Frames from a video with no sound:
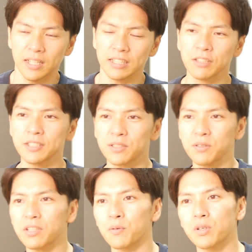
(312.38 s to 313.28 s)
なので
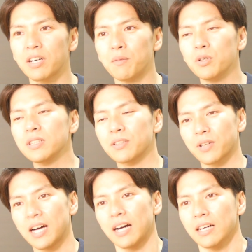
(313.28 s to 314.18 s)
その時僕は思った
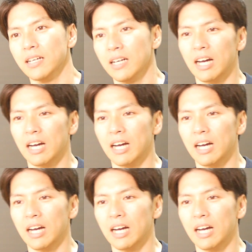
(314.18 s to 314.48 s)
のが、